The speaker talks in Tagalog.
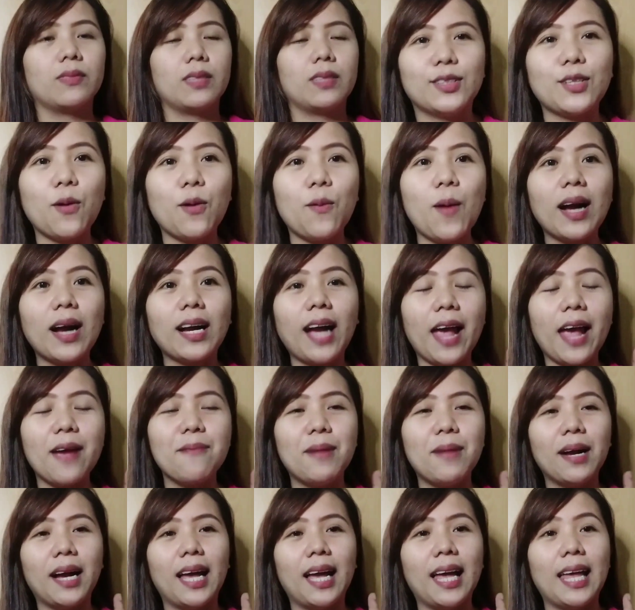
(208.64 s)
So, huwag
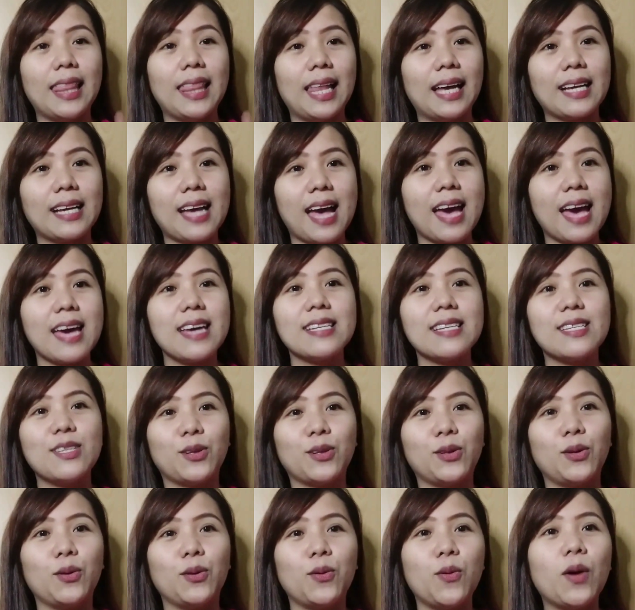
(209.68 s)
kayong mag-alala guys.
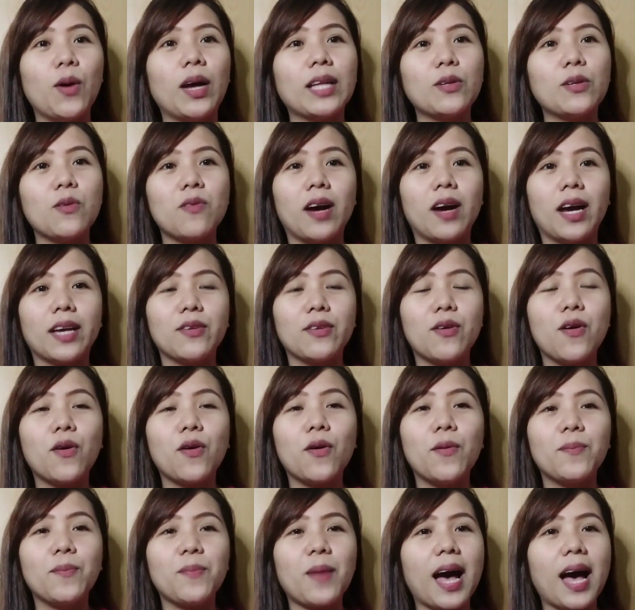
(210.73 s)
So, tulungan ko kayo
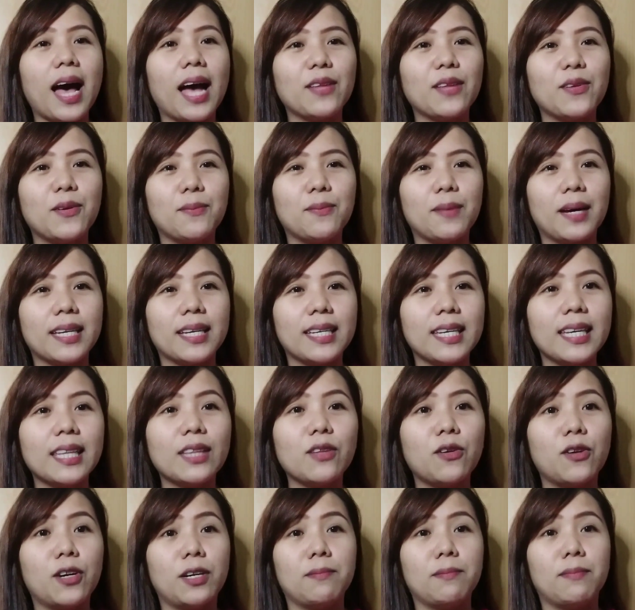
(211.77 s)
kung paano
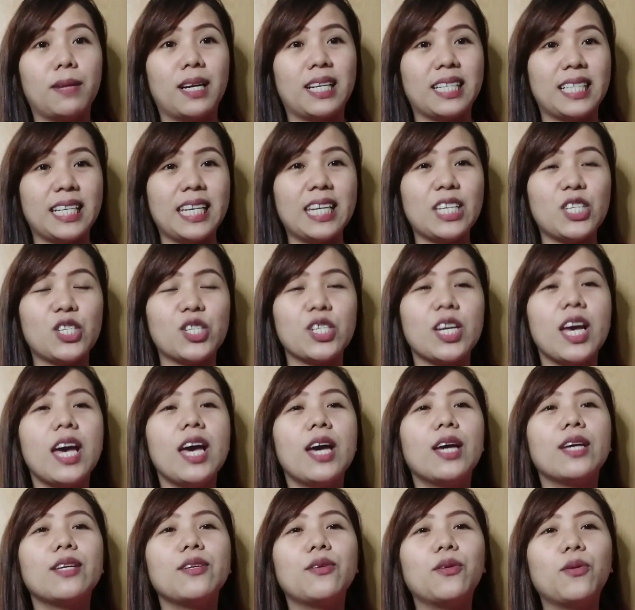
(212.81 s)
ma-hit or ma-reach
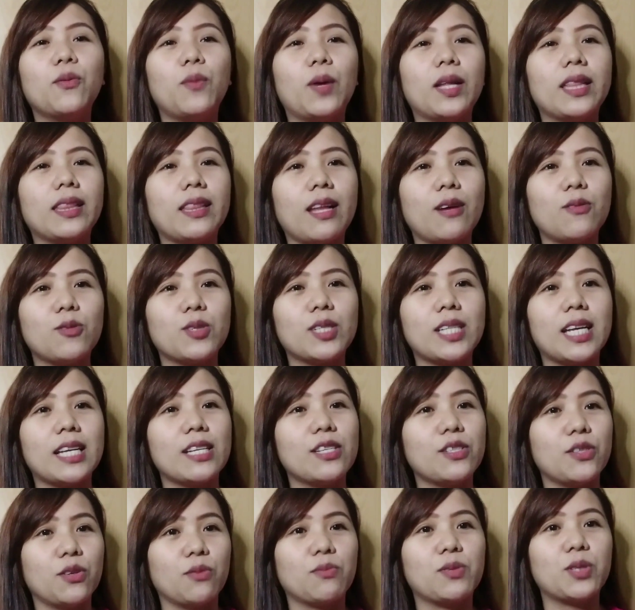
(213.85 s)
yung
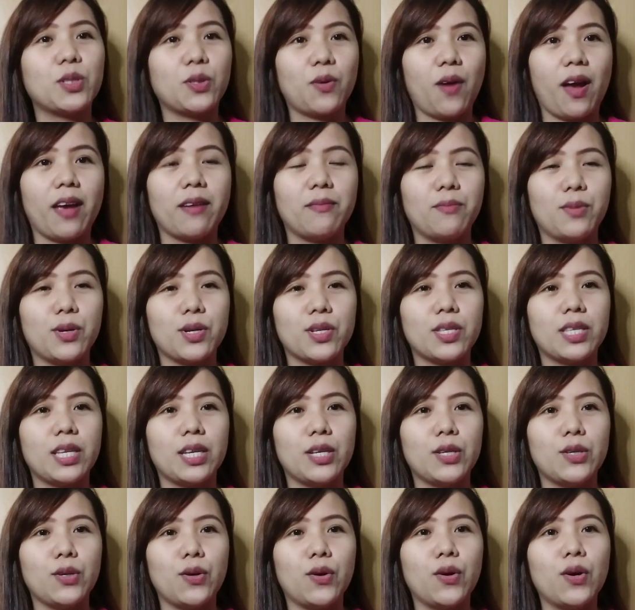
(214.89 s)
1,000 subscribers
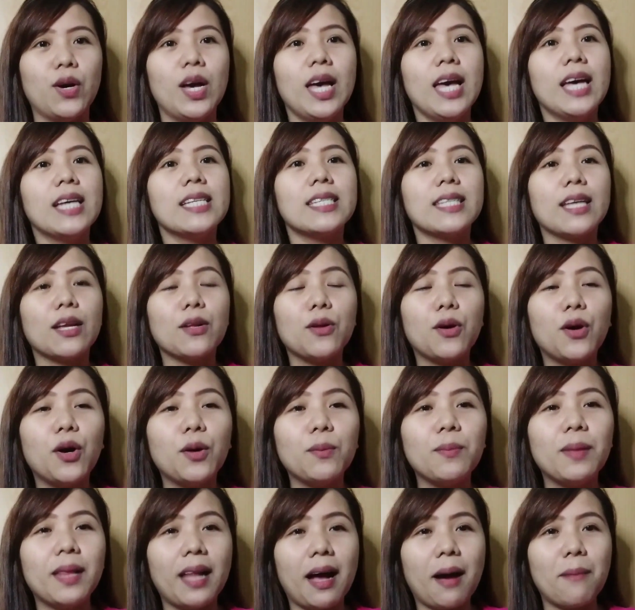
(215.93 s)
ninyo sa
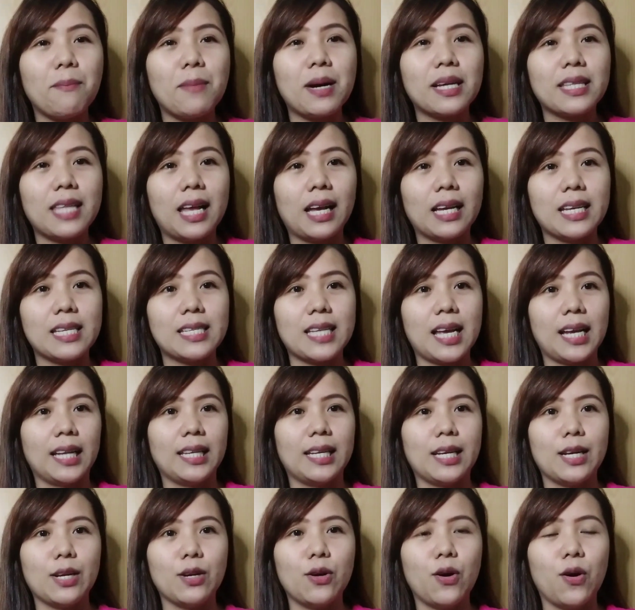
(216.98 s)
loob lamang ng
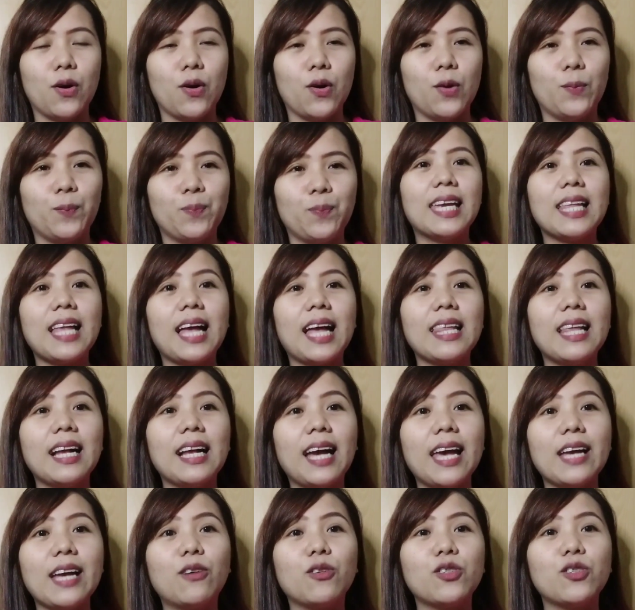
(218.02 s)
isang linggo.
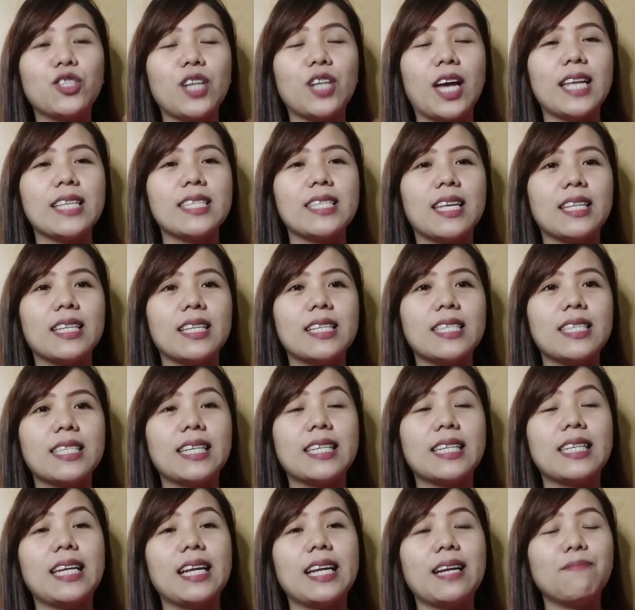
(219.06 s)
Ilalagay ko dyan sa
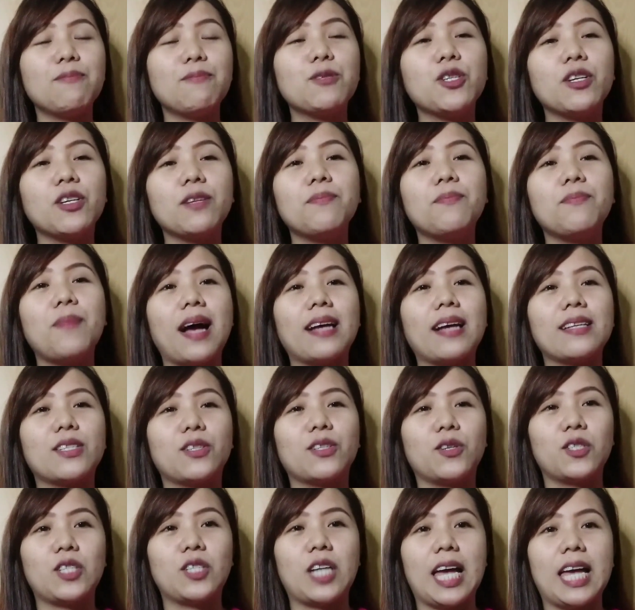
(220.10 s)
description
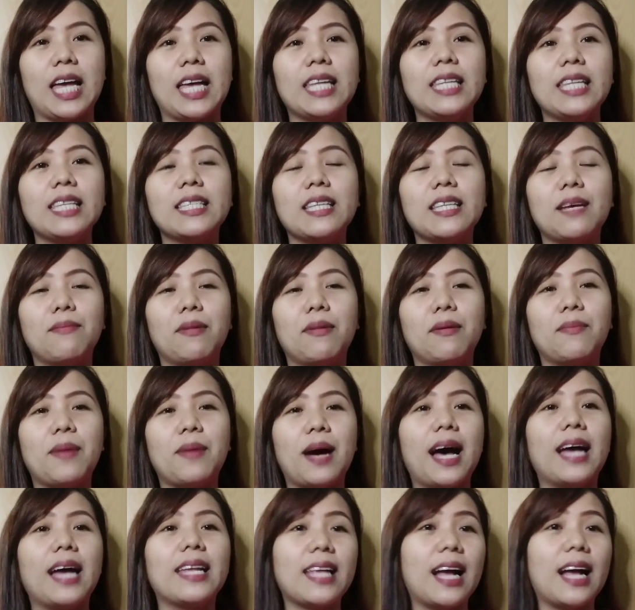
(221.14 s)
box ko dyan sa
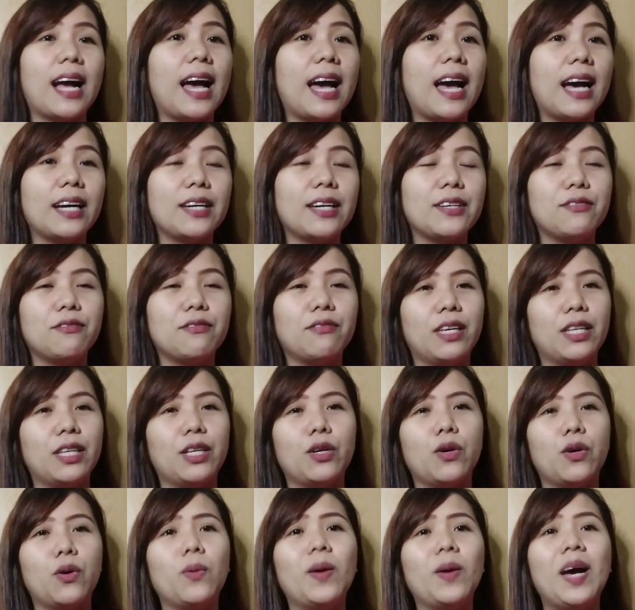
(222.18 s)
baba ng aking
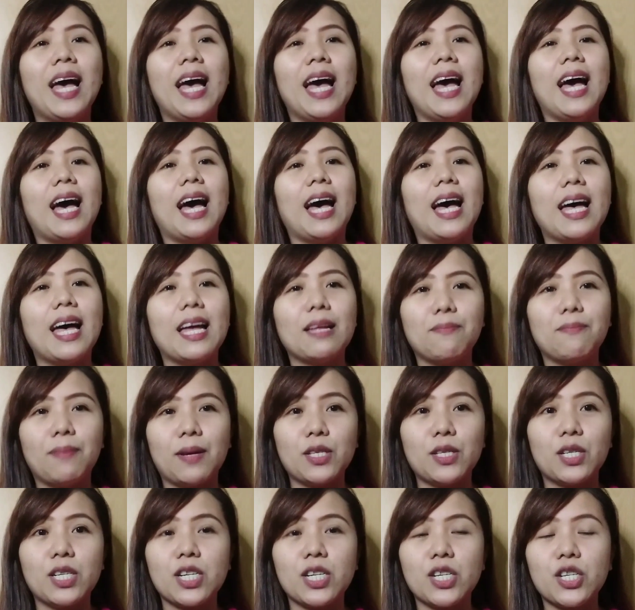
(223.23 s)
video at
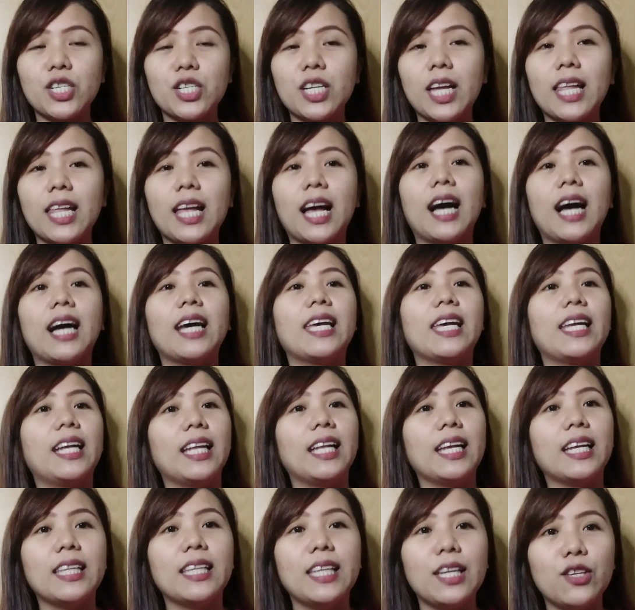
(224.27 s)
pa-search na lang,
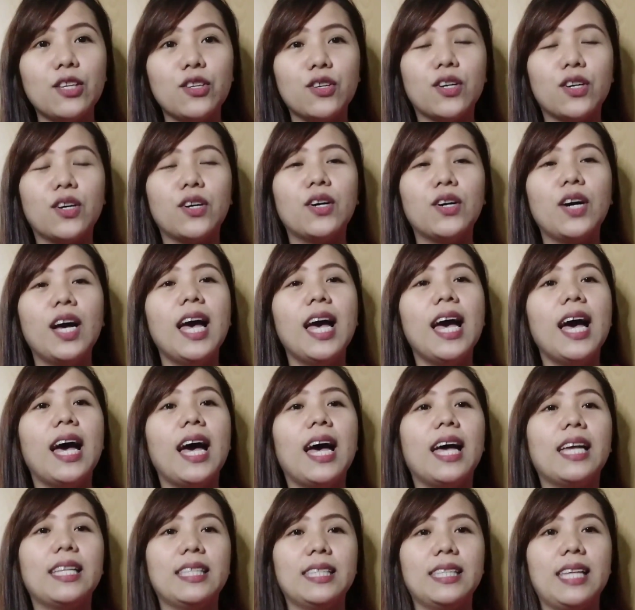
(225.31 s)
i-click ninyo
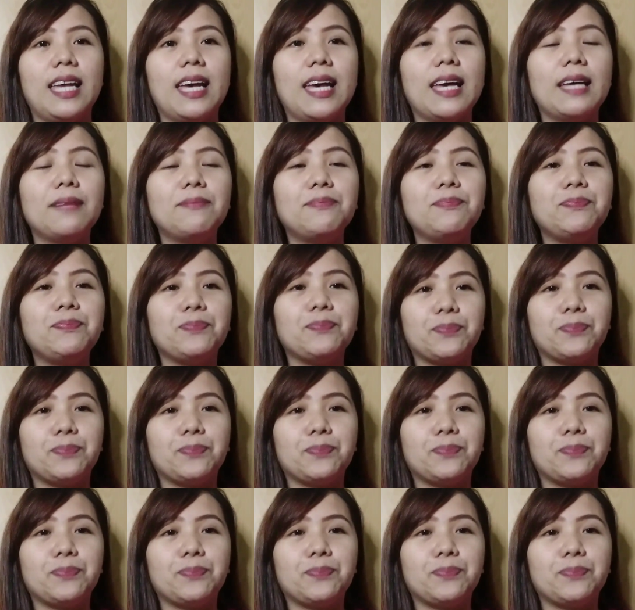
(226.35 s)
and then